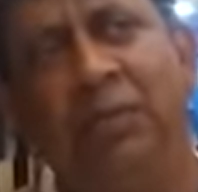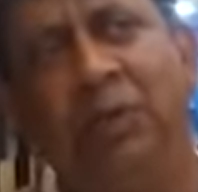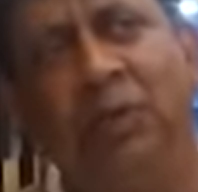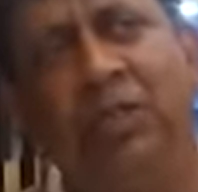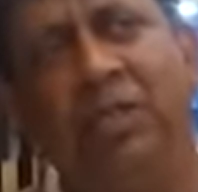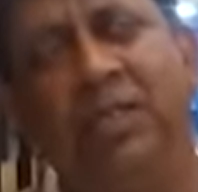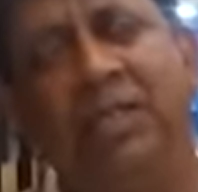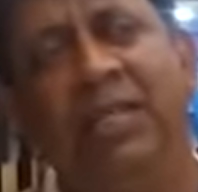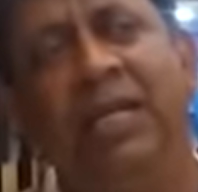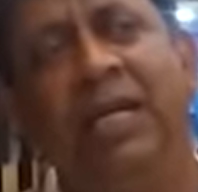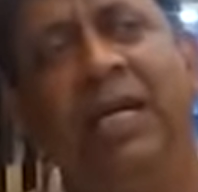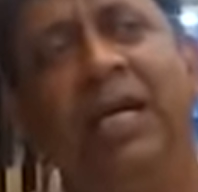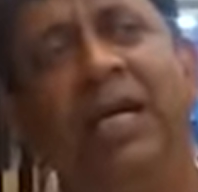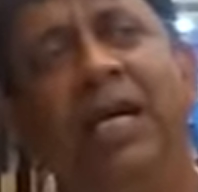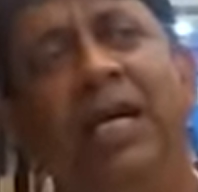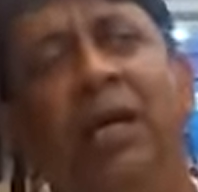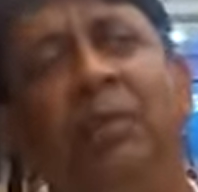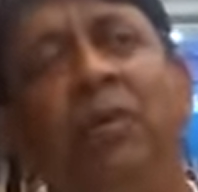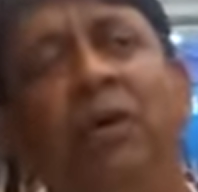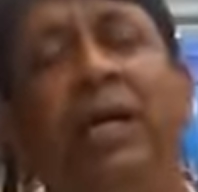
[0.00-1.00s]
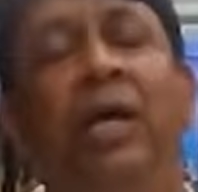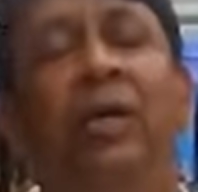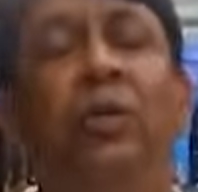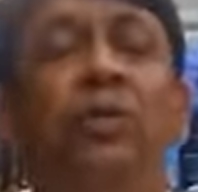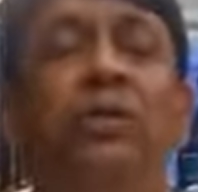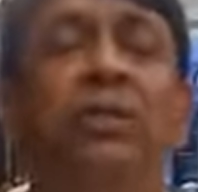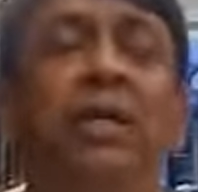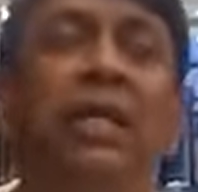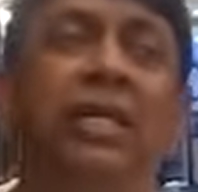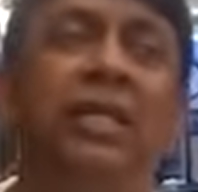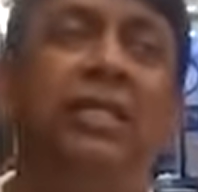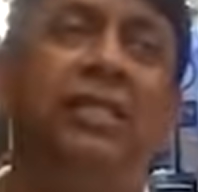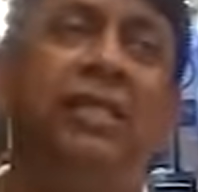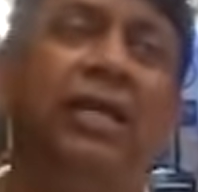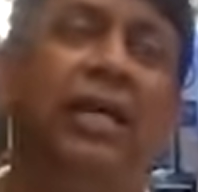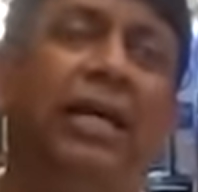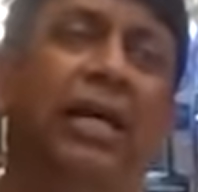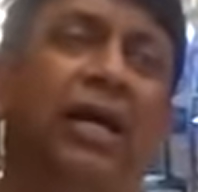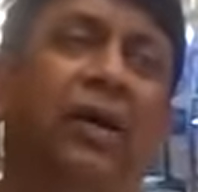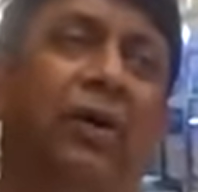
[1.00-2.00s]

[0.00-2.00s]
পৌঁছেছে এবং একুশ তারিখ যে